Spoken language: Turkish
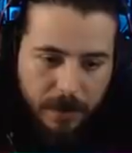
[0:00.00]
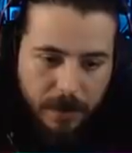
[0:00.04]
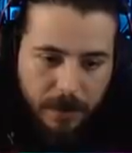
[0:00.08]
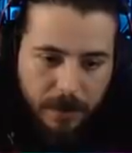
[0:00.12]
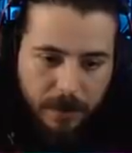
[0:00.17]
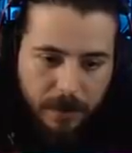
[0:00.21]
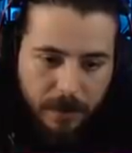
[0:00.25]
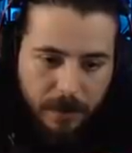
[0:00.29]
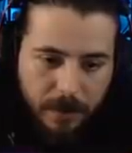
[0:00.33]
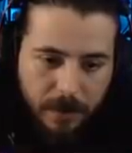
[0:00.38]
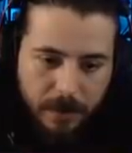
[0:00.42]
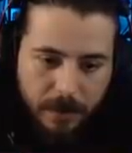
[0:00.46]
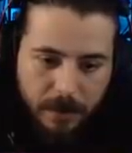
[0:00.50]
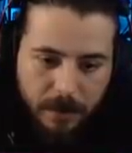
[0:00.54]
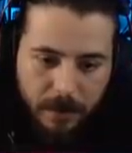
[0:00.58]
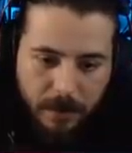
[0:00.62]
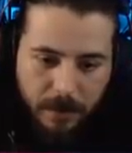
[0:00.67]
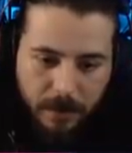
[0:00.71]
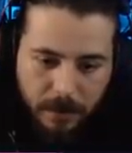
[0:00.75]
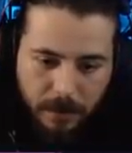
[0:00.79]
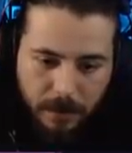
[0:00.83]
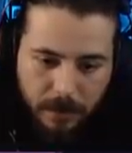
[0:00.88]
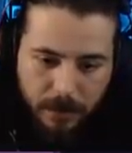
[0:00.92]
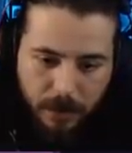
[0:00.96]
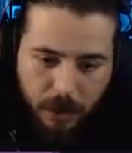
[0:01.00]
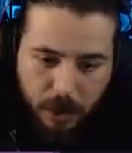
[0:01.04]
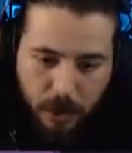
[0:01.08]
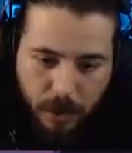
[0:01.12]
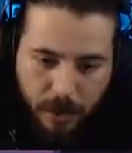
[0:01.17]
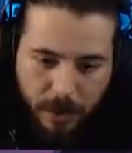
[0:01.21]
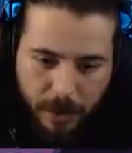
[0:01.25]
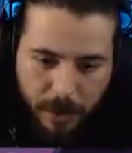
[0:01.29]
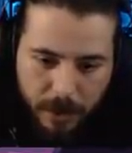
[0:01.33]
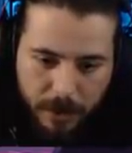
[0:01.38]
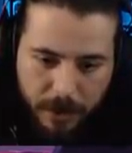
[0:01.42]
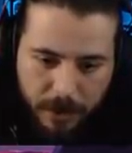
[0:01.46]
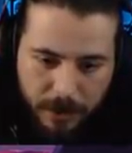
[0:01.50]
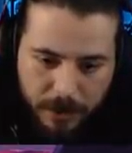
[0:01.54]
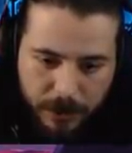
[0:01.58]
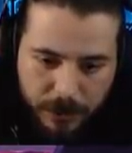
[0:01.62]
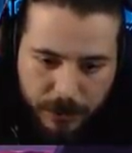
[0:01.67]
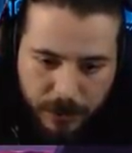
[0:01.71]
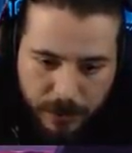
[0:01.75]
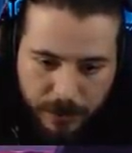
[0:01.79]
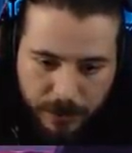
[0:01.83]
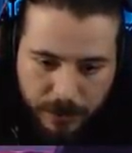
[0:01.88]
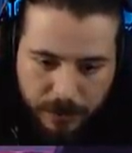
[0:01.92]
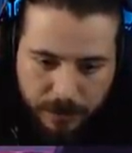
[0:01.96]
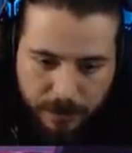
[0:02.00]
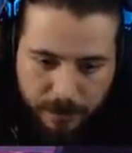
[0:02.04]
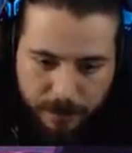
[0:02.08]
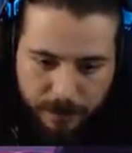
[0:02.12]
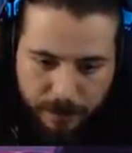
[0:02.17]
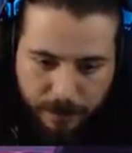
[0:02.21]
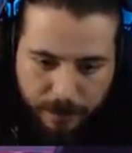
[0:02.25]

biraz hızlısını vur. Şöyle arkadaşlar.